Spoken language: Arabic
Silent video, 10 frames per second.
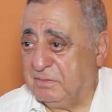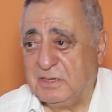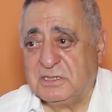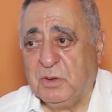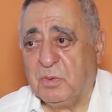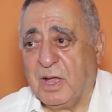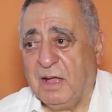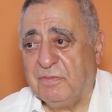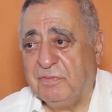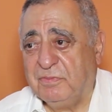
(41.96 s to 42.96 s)
اش
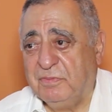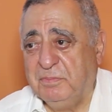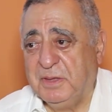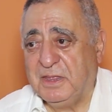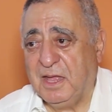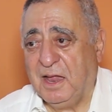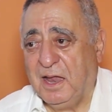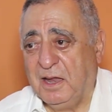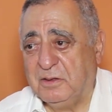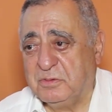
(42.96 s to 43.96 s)
كيوقع في
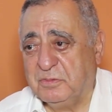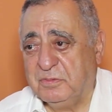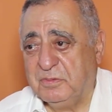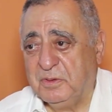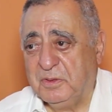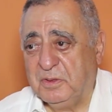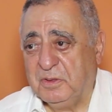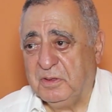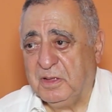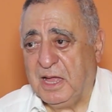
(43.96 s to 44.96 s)
ميدات
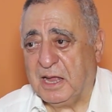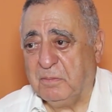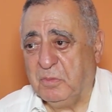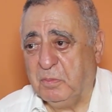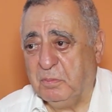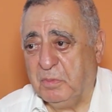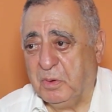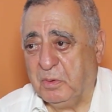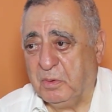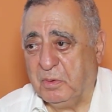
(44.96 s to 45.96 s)

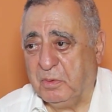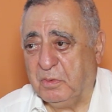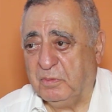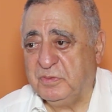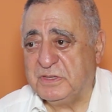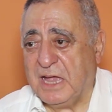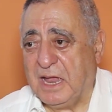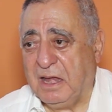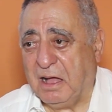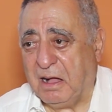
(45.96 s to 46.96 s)
هرمومو في
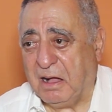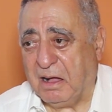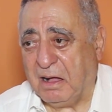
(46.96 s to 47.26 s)
تهلة